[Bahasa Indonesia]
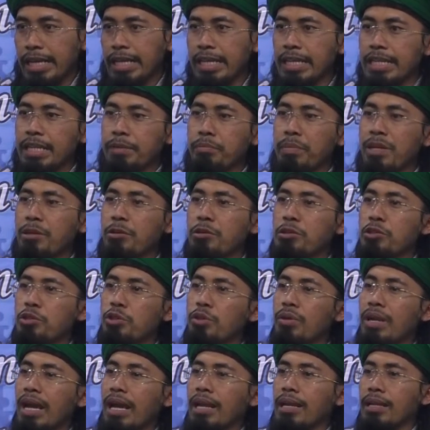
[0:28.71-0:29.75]
ini
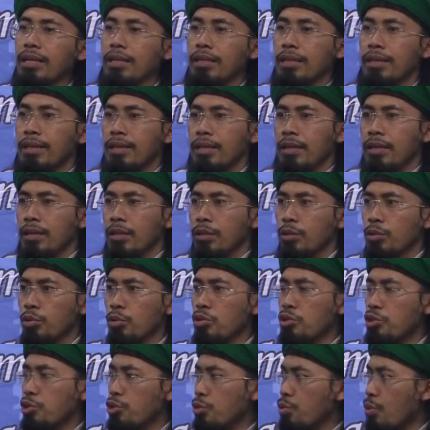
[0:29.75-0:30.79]
menunjukkan
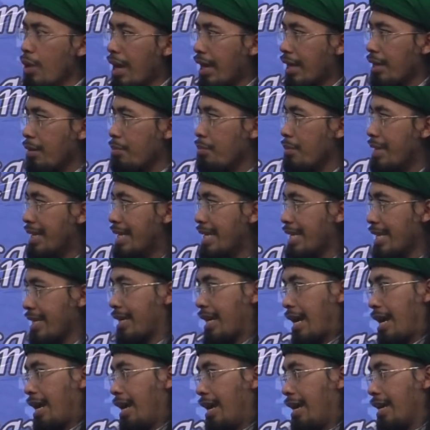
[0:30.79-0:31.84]
tujuan
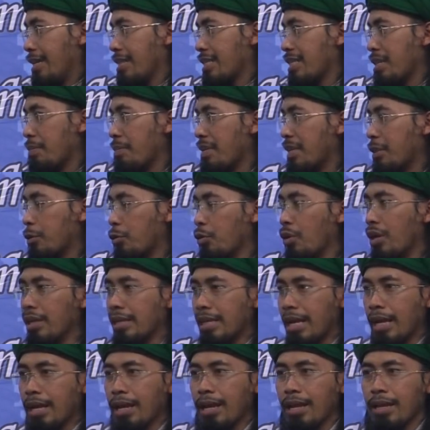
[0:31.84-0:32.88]
menikah
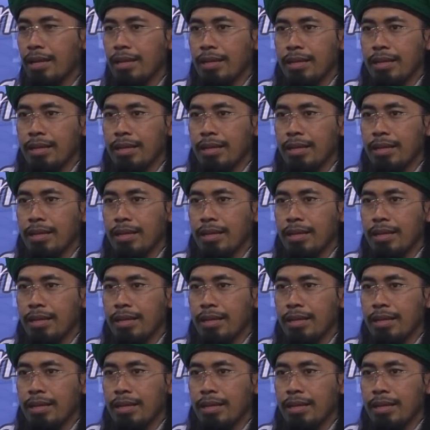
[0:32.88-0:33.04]
sebetulnya